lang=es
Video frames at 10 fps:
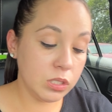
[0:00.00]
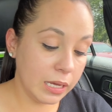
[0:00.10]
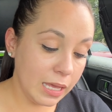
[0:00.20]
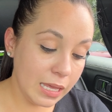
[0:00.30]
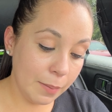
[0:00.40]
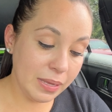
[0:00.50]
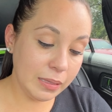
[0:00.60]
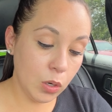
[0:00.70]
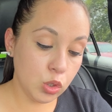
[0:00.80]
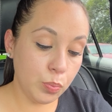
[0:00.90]
aquí ya a
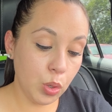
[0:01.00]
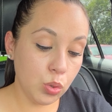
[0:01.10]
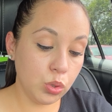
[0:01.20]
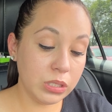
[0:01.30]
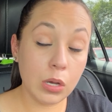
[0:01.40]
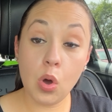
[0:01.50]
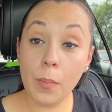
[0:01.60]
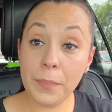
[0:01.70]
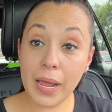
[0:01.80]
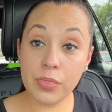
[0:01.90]
meter los productos de
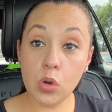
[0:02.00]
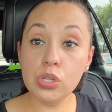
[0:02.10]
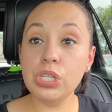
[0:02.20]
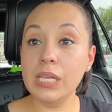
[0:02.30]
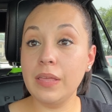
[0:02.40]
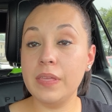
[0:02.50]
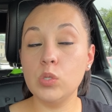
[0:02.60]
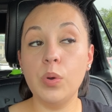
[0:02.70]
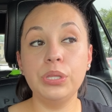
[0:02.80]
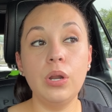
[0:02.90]
compra 2 y te
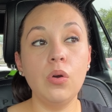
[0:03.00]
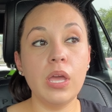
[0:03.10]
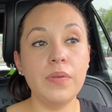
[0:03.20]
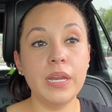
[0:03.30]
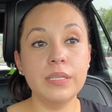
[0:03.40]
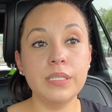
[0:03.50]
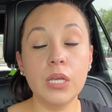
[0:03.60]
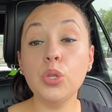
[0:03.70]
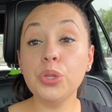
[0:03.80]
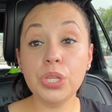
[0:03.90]
descuentan lo que vienen
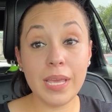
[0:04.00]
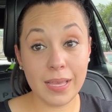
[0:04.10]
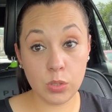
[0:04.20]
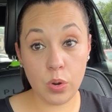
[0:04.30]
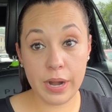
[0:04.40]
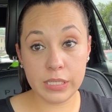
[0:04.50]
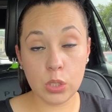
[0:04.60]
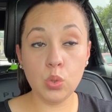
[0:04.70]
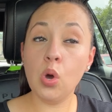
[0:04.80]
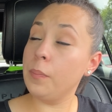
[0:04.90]
siendo 10 dólares de
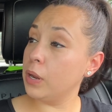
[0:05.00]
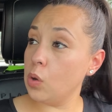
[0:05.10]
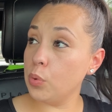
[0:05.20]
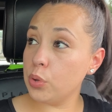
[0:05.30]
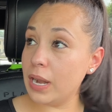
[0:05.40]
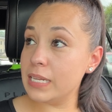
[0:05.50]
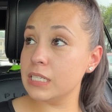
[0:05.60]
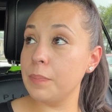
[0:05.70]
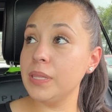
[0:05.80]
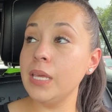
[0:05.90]
tu compra, como yo ya les
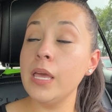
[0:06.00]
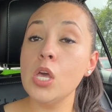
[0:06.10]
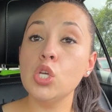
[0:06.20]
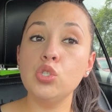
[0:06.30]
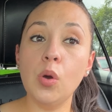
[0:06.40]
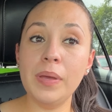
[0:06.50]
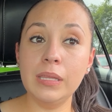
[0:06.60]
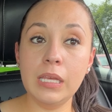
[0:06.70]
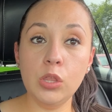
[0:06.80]
repetí. Yo metí